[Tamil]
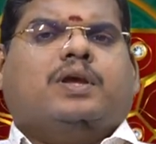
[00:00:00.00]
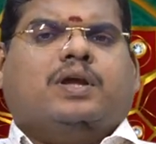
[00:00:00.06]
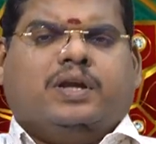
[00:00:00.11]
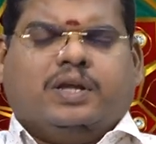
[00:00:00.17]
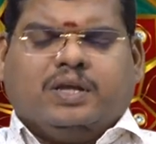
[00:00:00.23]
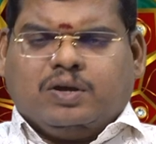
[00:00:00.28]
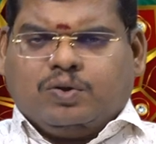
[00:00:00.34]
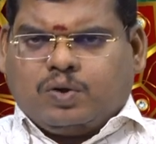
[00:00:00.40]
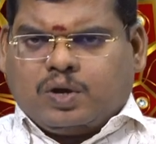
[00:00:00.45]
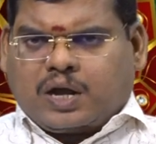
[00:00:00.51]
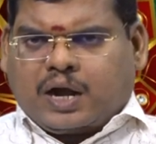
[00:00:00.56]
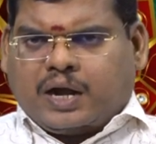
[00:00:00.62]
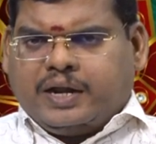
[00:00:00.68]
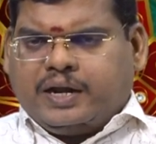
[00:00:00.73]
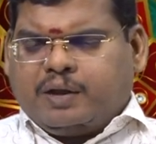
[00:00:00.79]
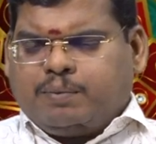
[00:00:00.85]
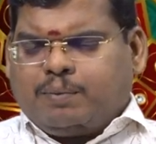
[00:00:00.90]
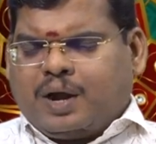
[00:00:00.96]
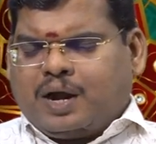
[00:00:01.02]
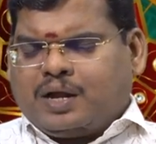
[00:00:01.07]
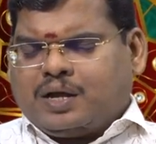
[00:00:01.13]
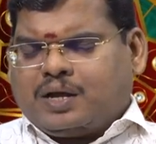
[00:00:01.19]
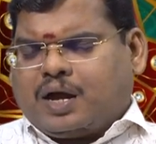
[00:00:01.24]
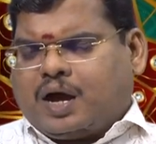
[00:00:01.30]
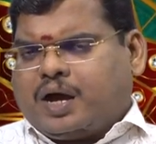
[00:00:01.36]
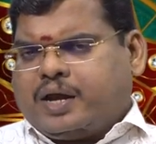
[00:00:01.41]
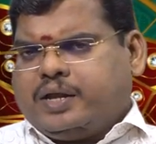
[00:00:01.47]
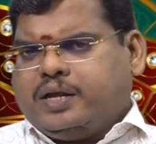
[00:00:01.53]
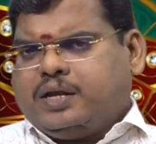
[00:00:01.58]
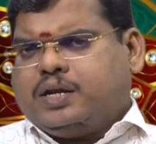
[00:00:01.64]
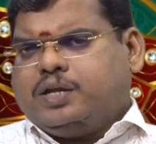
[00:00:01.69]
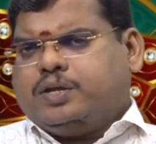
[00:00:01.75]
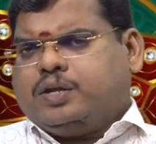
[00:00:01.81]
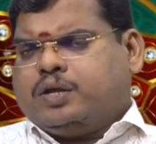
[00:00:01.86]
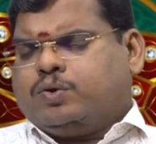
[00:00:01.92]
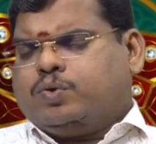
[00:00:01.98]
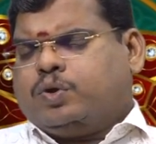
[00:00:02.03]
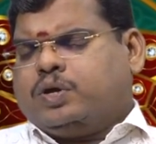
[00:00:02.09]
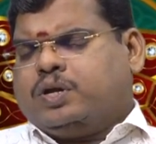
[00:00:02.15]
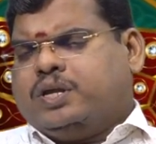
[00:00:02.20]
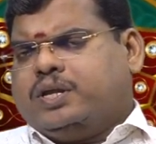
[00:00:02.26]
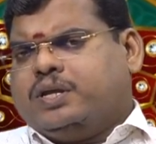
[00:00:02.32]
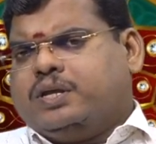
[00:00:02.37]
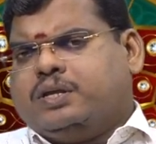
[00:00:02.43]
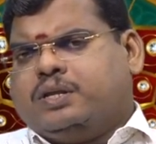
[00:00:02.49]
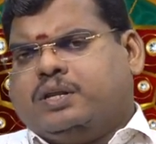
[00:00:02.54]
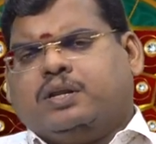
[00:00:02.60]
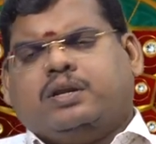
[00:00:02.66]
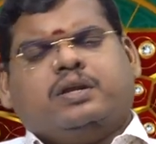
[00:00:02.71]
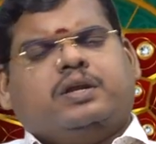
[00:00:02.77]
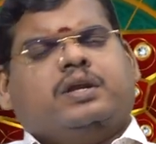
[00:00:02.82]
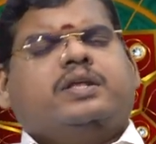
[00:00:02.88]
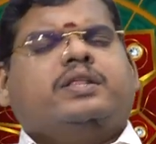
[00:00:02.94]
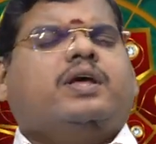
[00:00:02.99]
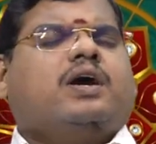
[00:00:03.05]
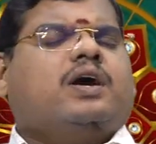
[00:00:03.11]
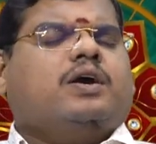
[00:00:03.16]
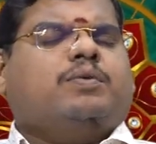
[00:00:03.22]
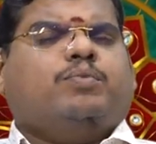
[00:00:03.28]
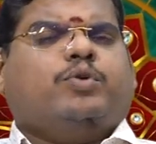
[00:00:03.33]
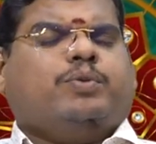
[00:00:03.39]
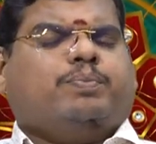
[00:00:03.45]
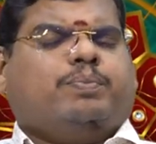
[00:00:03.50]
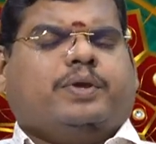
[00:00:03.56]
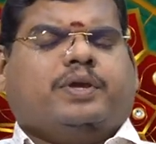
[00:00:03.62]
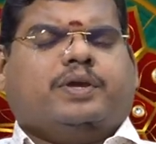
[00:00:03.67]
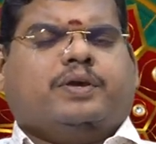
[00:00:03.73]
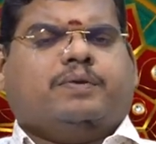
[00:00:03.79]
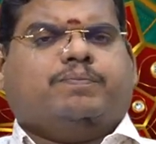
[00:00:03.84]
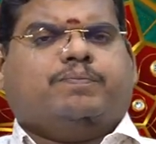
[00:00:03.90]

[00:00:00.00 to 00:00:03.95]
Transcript: நீங்கள் உங்கள் கடினமான காரியங்களையே கூட நீங்கள் இன்று எளிதாக முடிப்பீங்க